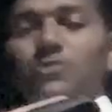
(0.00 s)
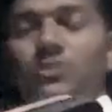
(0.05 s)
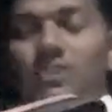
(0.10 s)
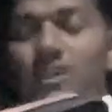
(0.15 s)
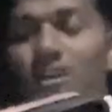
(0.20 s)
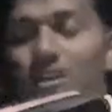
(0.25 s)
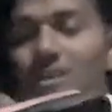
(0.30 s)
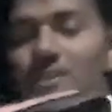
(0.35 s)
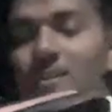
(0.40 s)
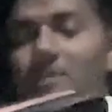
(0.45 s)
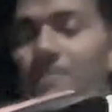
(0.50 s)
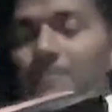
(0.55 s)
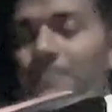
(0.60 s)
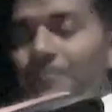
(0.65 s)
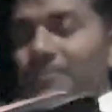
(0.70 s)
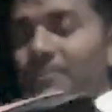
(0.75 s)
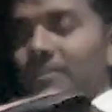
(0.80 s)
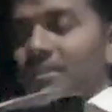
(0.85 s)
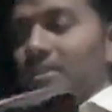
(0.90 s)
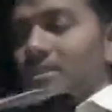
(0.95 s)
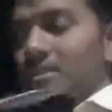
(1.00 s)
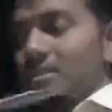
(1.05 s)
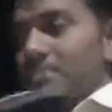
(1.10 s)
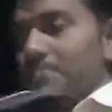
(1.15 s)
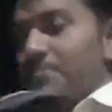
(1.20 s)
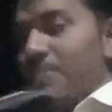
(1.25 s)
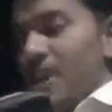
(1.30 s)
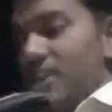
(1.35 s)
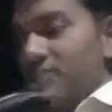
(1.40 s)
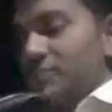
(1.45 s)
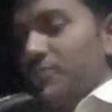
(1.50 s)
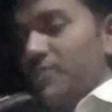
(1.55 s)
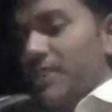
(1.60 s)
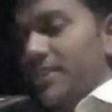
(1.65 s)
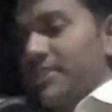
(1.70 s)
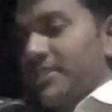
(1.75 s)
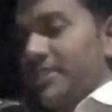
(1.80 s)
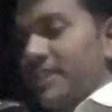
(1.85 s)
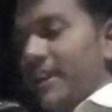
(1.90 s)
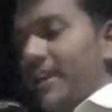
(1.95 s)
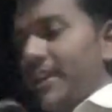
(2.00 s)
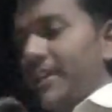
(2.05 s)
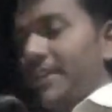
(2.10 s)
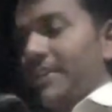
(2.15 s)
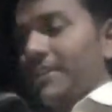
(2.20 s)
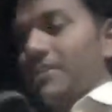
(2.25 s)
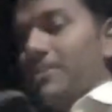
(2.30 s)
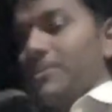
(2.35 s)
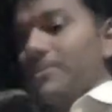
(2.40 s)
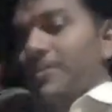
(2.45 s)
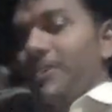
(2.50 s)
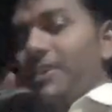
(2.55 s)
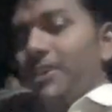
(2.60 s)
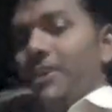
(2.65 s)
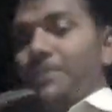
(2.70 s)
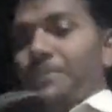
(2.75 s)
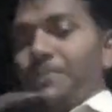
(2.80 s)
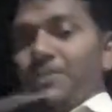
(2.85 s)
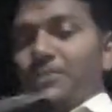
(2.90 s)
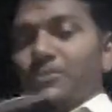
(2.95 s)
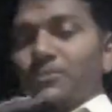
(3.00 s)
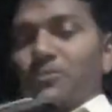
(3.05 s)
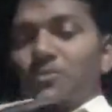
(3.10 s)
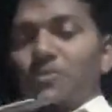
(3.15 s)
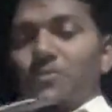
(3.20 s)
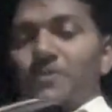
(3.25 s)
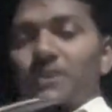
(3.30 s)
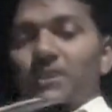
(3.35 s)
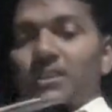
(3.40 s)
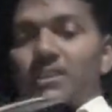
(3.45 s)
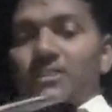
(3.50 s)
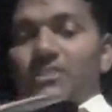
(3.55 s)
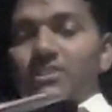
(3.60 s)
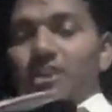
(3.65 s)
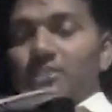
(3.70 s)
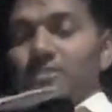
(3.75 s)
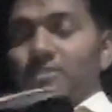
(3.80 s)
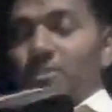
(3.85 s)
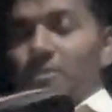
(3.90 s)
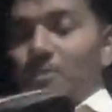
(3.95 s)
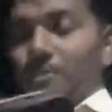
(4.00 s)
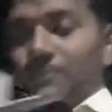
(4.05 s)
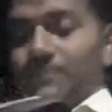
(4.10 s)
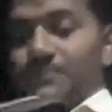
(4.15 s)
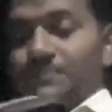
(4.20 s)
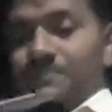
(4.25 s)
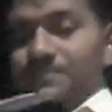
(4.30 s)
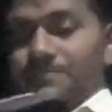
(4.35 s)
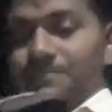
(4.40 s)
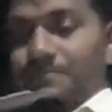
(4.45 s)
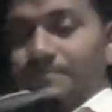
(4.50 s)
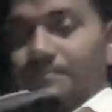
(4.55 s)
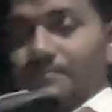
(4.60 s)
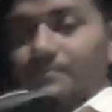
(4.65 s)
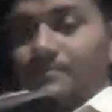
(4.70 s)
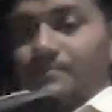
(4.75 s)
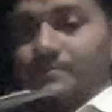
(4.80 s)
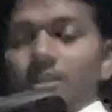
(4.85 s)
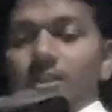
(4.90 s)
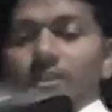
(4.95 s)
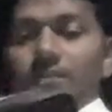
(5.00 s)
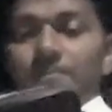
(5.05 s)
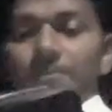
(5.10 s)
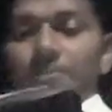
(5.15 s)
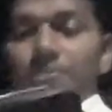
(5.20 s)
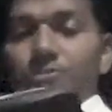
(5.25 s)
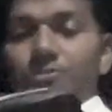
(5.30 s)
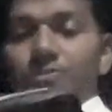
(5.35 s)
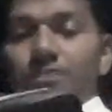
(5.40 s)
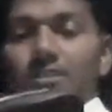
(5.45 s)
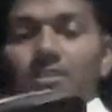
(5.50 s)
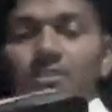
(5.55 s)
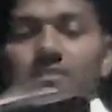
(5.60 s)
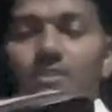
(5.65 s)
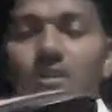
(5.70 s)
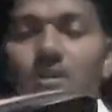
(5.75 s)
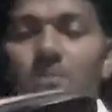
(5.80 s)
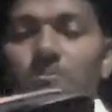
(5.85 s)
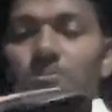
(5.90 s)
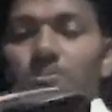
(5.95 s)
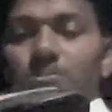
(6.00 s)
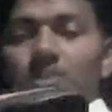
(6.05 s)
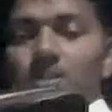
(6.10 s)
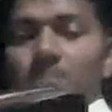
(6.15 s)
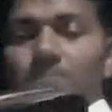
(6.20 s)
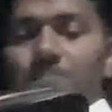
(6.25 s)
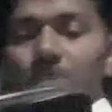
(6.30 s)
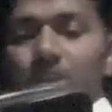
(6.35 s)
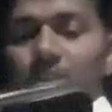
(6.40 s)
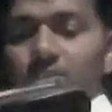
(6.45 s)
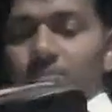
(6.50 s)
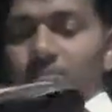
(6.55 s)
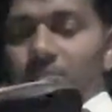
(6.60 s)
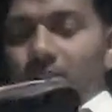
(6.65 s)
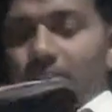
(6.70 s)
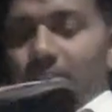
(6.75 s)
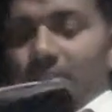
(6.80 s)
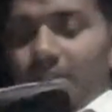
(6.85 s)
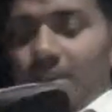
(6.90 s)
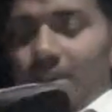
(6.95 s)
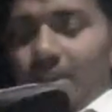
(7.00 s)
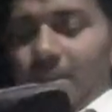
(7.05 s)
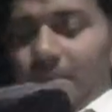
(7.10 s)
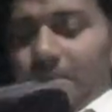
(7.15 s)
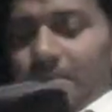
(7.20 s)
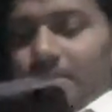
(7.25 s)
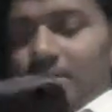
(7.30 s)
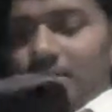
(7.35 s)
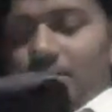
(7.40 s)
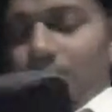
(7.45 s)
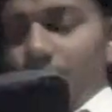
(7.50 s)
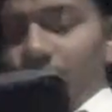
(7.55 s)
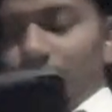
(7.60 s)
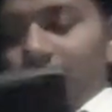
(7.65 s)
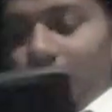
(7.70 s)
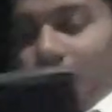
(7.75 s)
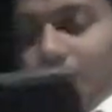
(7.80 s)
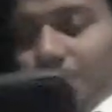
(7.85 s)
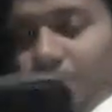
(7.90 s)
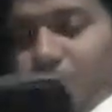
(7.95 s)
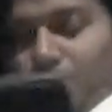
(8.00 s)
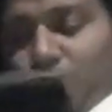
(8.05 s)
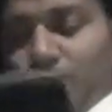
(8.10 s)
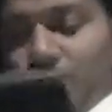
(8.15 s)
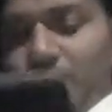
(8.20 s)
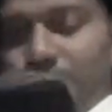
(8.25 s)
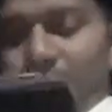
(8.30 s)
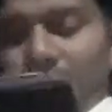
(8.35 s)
उसका पांचवा अध्याय और मैं एक पद को पढ़ना चाहता हूँ एफिसियों की किताब उसका पांचवा अध्याय और एक पद को मैं